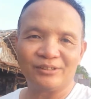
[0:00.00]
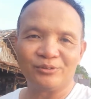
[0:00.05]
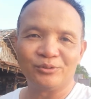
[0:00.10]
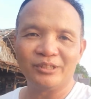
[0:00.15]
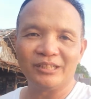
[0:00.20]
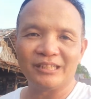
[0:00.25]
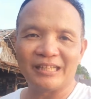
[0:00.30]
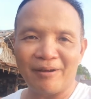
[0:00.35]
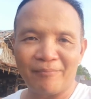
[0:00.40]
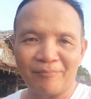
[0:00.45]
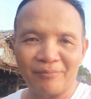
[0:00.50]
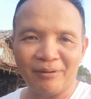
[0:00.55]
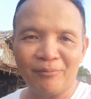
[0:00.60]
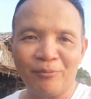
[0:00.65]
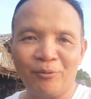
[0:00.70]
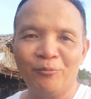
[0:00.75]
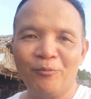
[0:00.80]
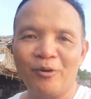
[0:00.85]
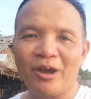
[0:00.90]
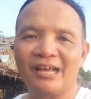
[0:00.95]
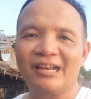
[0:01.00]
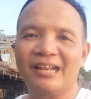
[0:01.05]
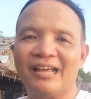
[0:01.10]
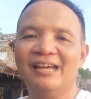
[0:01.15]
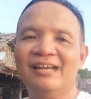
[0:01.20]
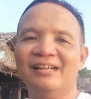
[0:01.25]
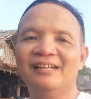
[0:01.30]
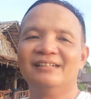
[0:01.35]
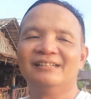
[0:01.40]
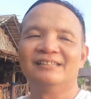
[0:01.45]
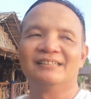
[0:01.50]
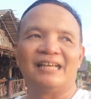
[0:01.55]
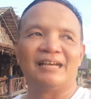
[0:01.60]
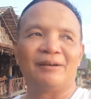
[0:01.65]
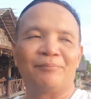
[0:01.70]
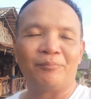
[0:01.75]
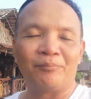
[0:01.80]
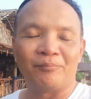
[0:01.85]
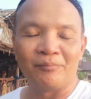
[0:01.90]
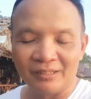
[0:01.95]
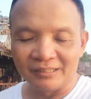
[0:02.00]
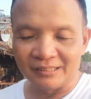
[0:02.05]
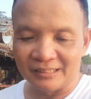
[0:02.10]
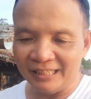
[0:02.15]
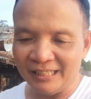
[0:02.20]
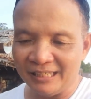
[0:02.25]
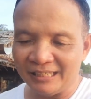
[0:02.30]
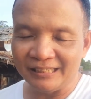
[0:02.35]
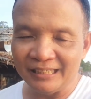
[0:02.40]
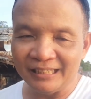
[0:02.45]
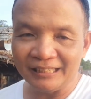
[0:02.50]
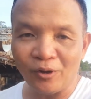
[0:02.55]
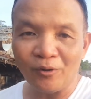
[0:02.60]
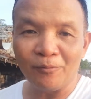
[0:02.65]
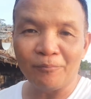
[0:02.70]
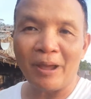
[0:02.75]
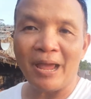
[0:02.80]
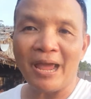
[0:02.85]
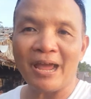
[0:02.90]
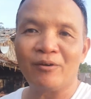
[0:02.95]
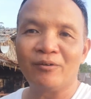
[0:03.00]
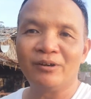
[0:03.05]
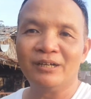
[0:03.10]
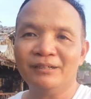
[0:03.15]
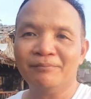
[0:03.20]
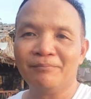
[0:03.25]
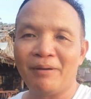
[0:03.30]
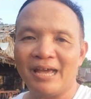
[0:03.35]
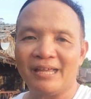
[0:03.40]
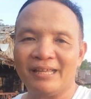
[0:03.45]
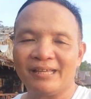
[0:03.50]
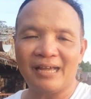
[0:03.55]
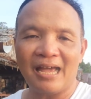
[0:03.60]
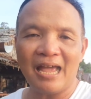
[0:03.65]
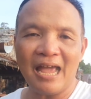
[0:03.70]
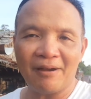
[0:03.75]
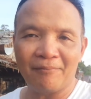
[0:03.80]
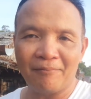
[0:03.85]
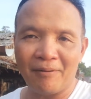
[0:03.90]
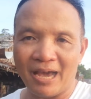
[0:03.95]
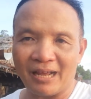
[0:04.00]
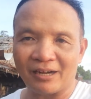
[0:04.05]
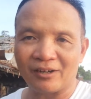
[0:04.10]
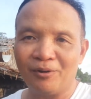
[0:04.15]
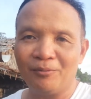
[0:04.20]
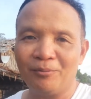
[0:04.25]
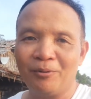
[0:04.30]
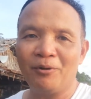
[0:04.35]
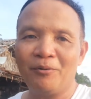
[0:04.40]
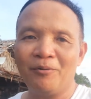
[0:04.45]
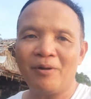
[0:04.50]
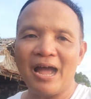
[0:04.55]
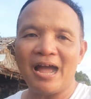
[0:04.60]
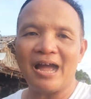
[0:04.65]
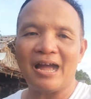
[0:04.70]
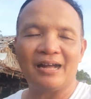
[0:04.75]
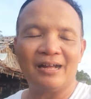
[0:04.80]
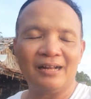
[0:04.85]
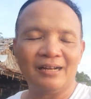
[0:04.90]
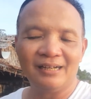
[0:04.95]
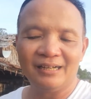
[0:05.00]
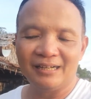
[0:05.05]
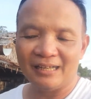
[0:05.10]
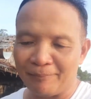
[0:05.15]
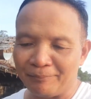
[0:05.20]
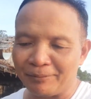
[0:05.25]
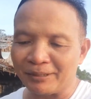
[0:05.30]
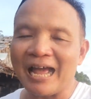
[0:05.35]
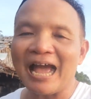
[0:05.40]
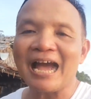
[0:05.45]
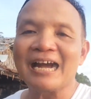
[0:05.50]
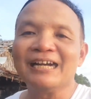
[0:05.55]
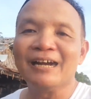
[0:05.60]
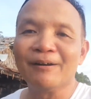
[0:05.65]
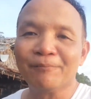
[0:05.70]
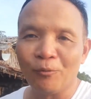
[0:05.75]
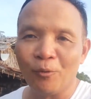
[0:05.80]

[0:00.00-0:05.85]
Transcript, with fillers: ยุติธรรมนะผมว่านะนะที่ที่ต้องแพงขึ้นมาอีก 5 บาท ก็เพราะว่าเป็นค่าเครื่องปรุ